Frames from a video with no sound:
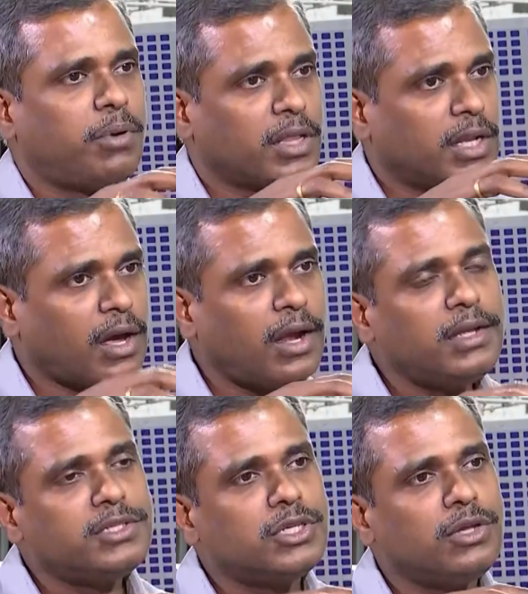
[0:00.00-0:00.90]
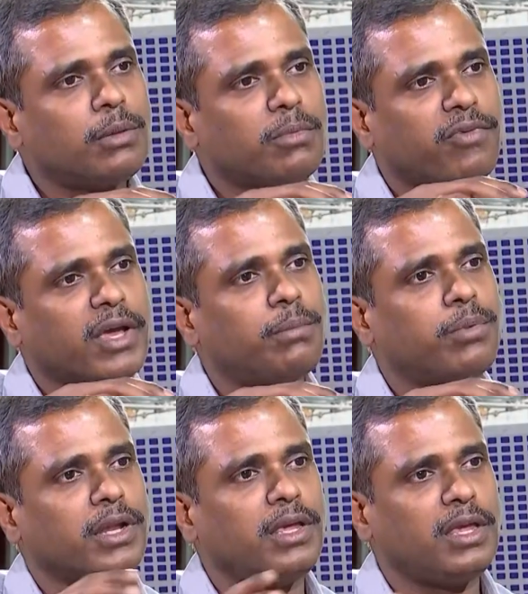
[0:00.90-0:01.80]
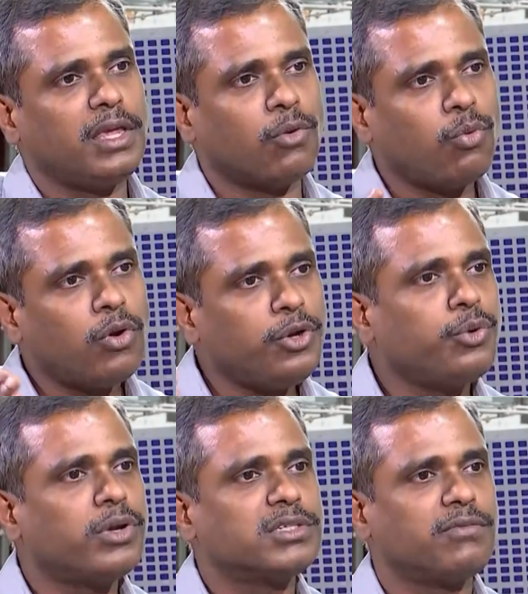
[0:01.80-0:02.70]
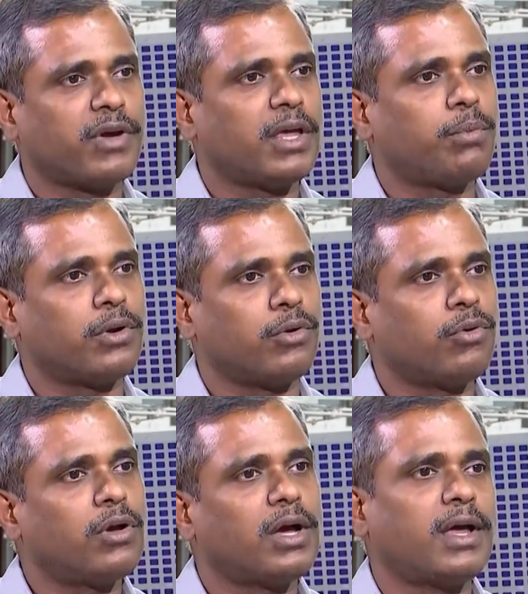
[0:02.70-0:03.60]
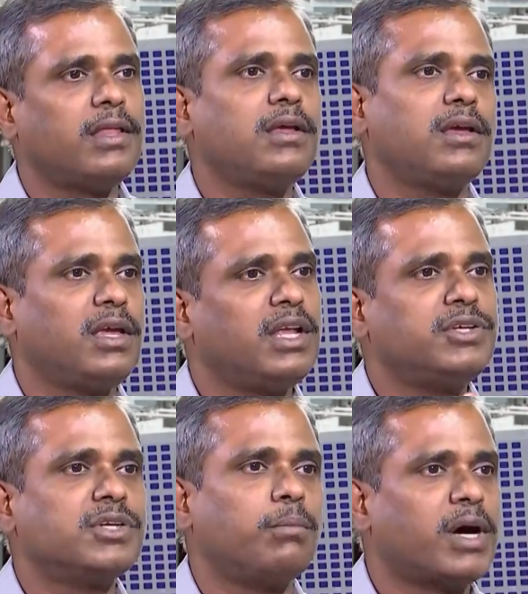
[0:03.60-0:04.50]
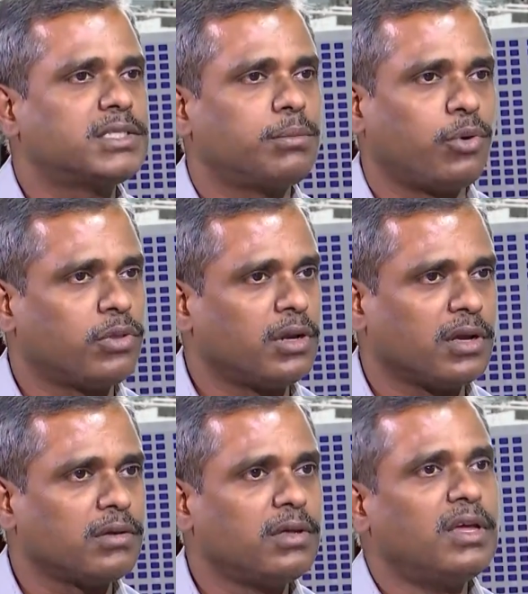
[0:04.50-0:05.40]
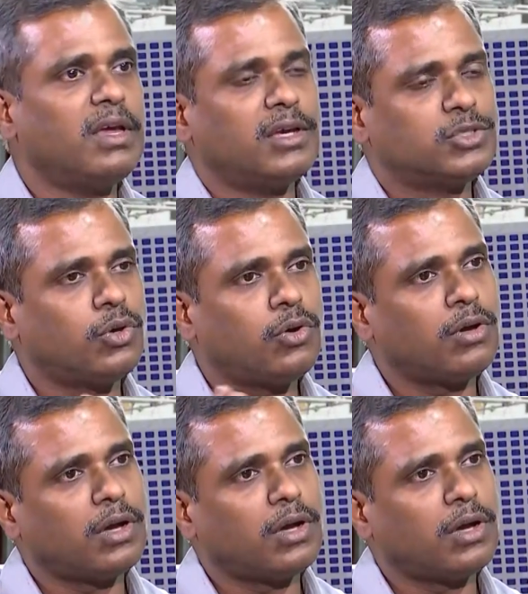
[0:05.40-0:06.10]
அப்போ அந்த நாலு இன்ஜினையும் நம்ம ஃபயர் பண்ணி எவ்வளோ டியூரேஷன் ஃபயர் பண்ணணும் அது இனிஷியல் மாசை பொறுத்து இருக்குது ஸோ